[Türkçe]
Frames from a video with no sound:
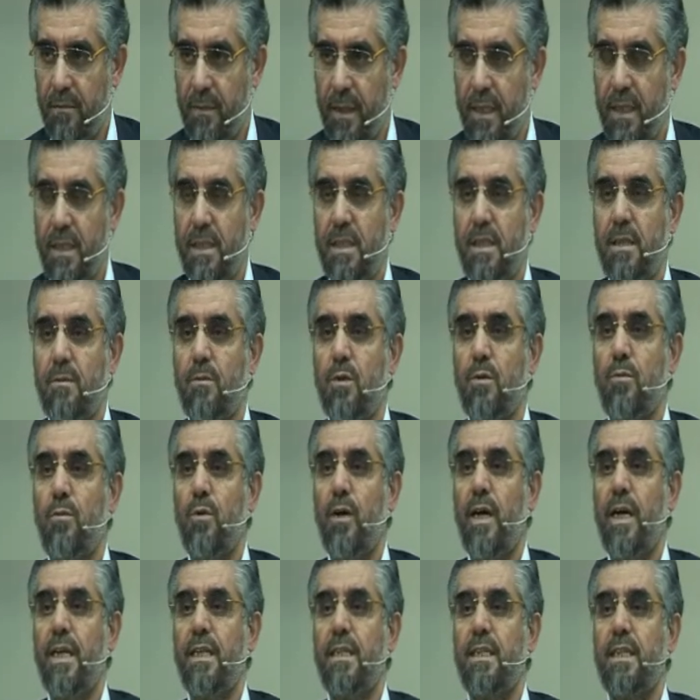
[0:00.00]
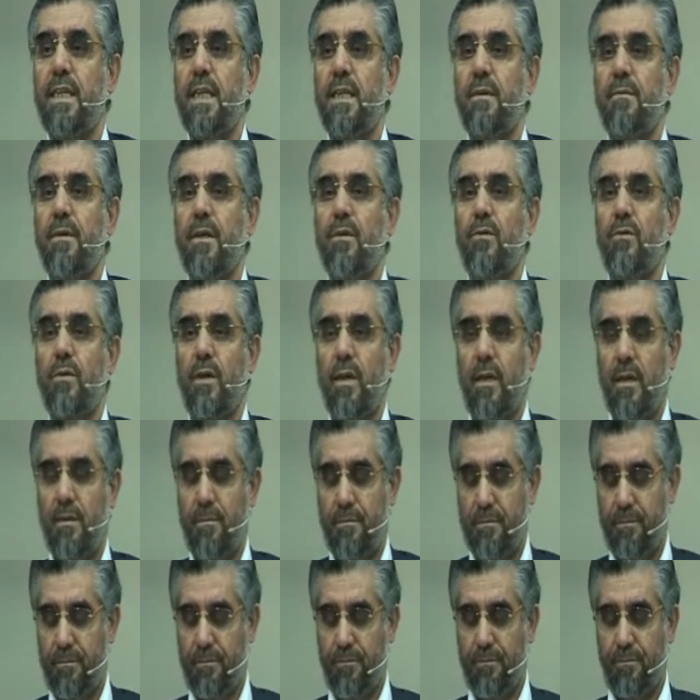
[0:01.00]
Peki şimdi bu ayet-i kerimeye vuralım.
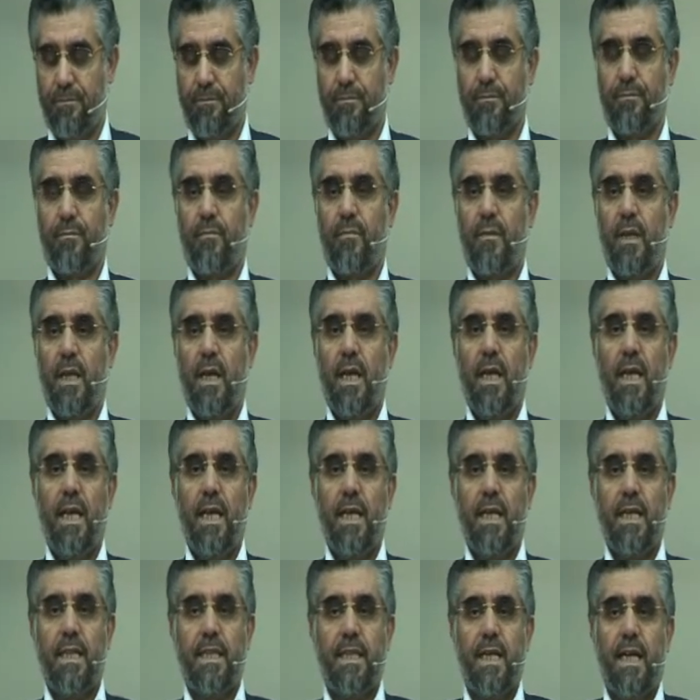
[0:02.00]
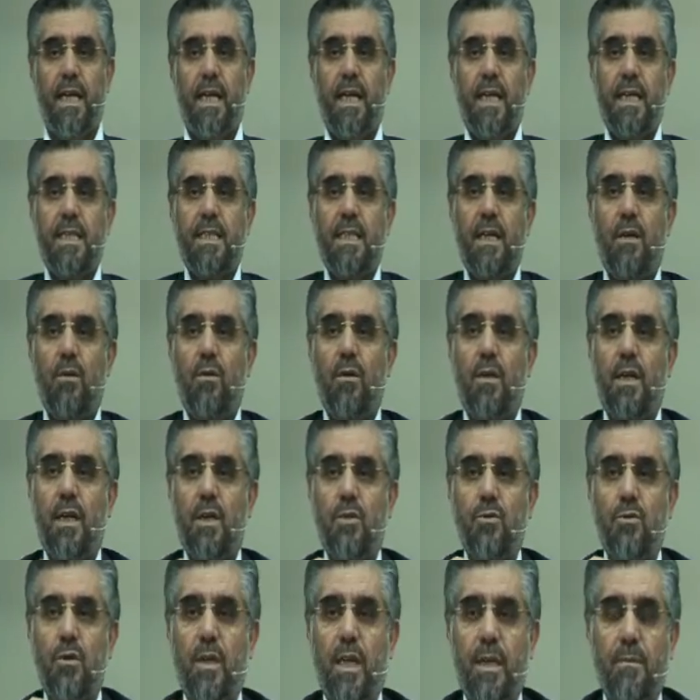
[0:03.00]
Geleneksel
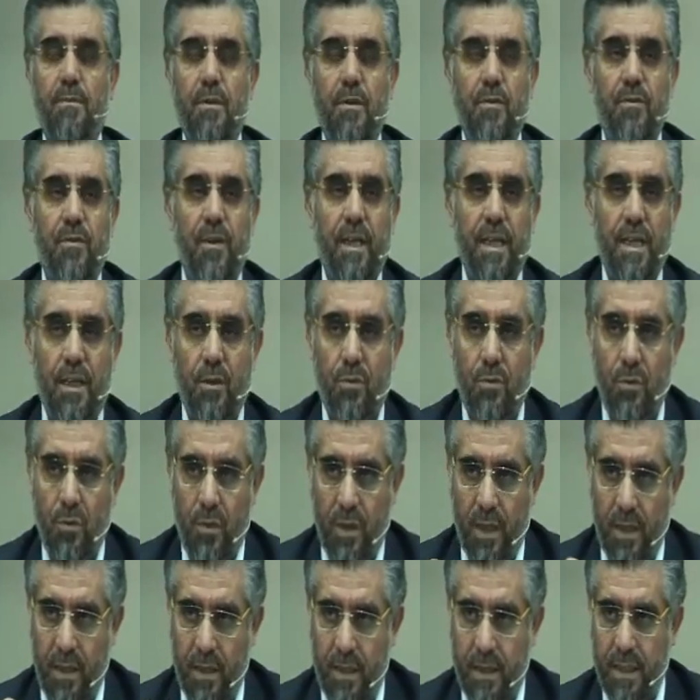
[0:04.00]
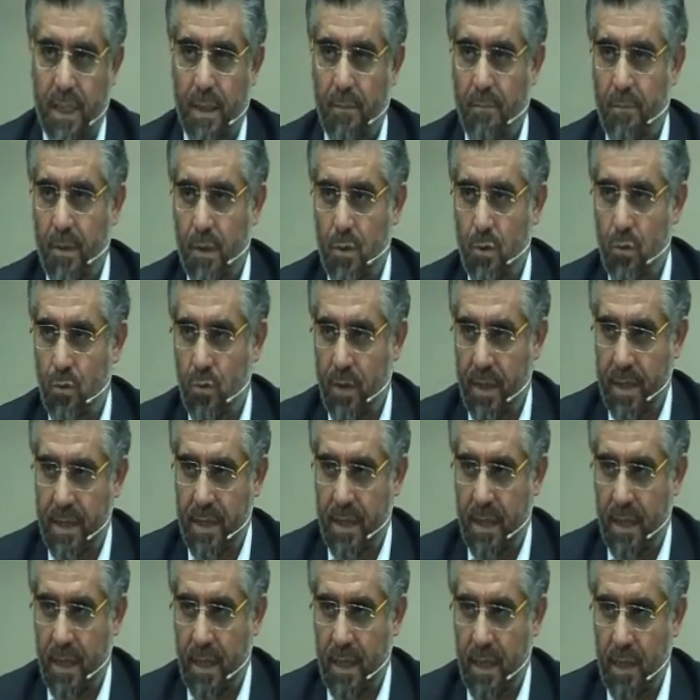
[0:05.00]
olarak şöyle bir ifade kullanılır Tebbes
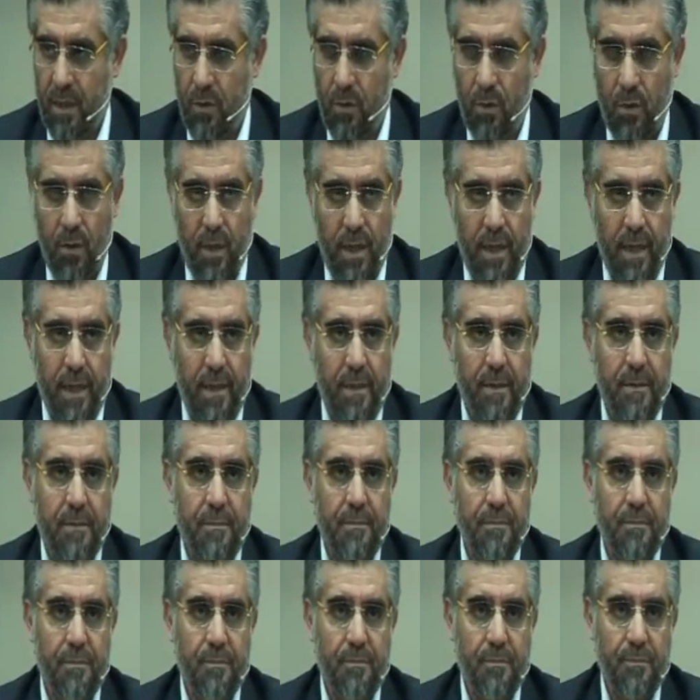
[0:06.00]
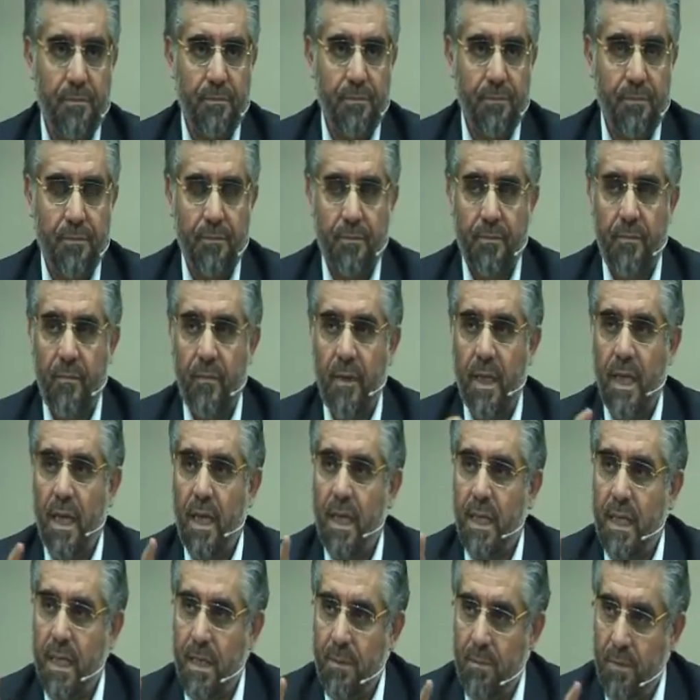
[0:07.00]
suresi ile ilgili olarak.
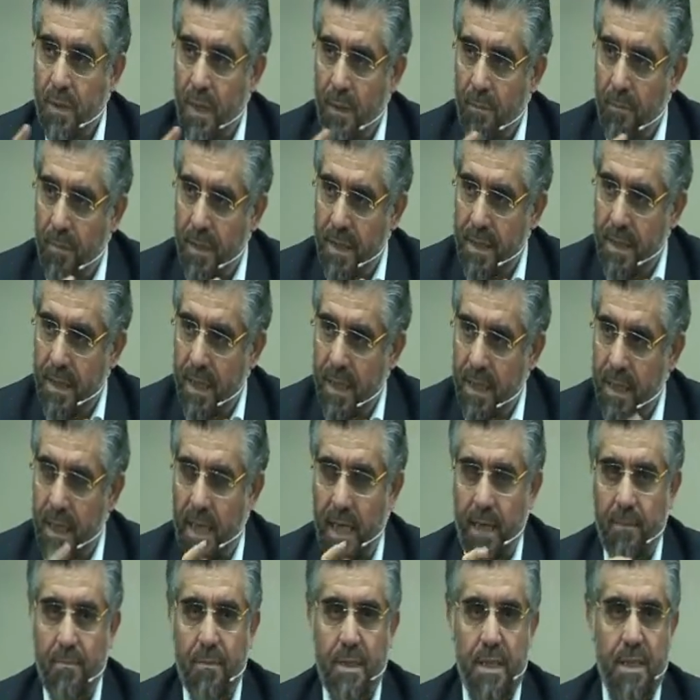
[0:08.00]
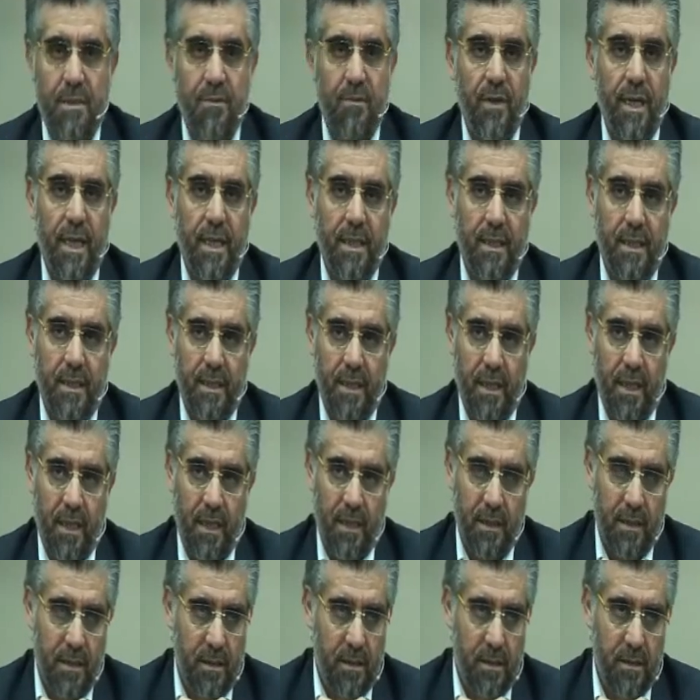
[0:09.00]
İbn Abbas'tan gelen bir rivayete
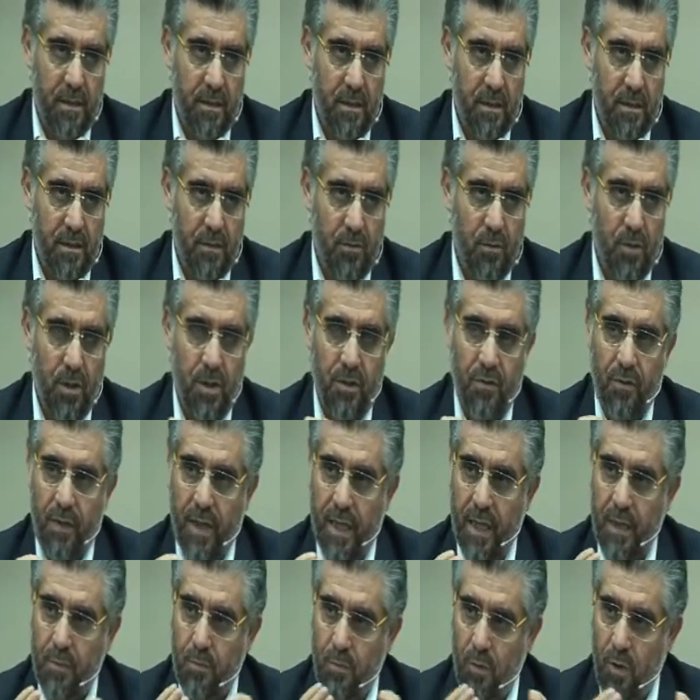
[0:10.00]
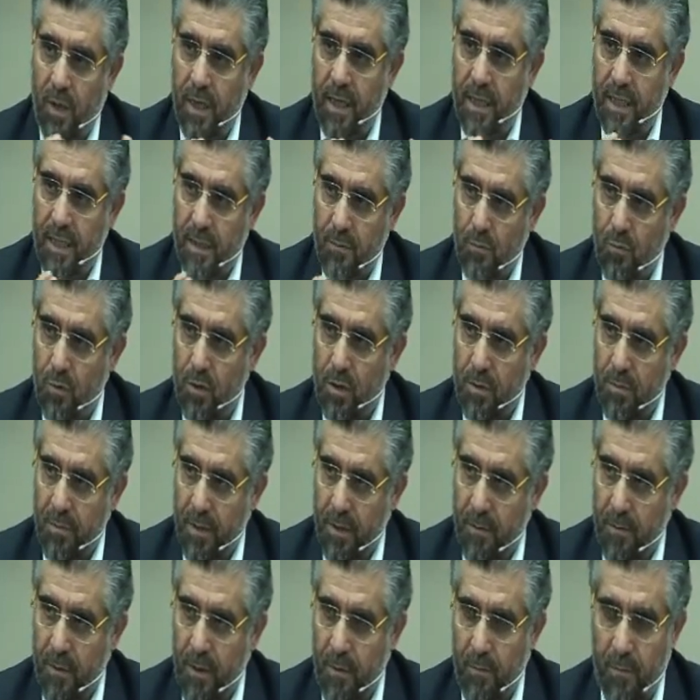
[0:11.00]
dayanılır. O rivayet Buhari'de,
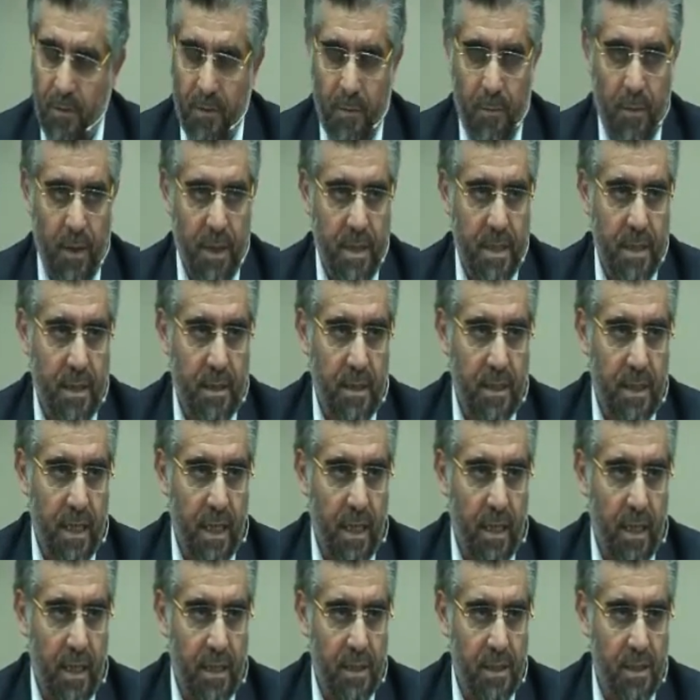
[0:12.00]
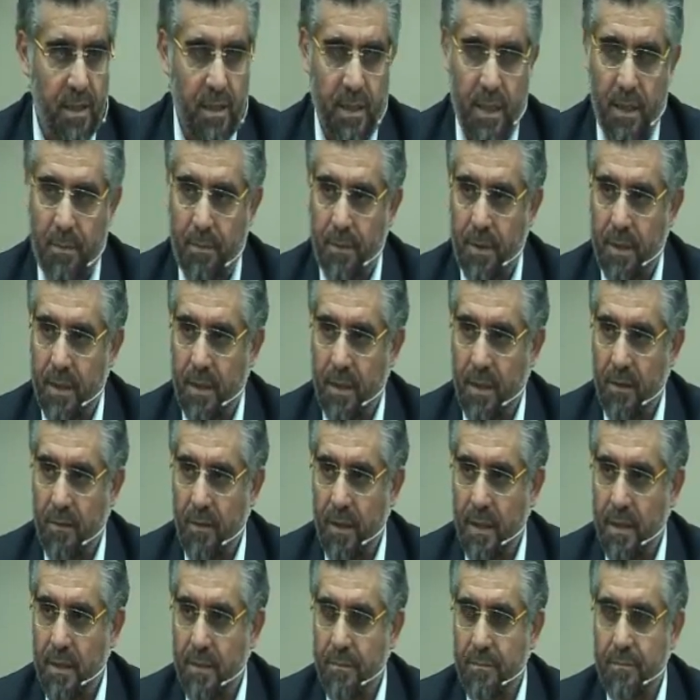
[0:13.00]
Müslim'de ve bazı diğer hadis kitaplarında
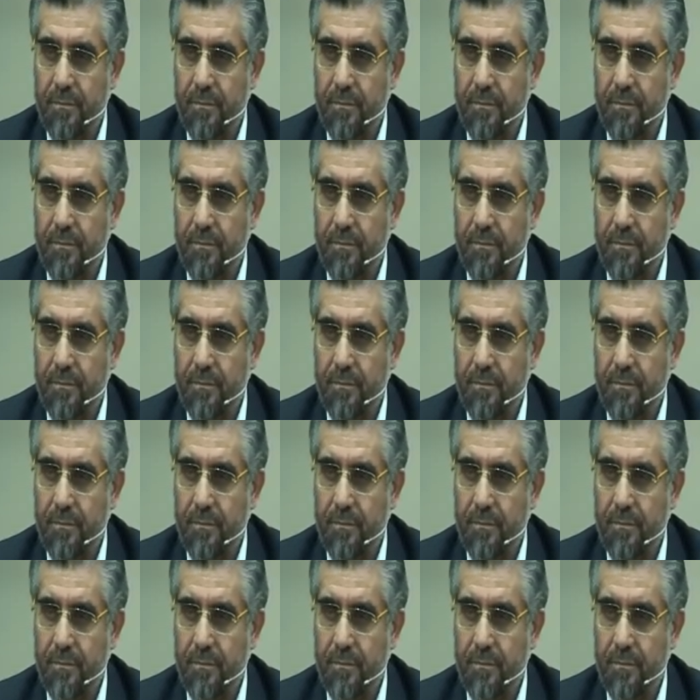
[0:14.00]
var.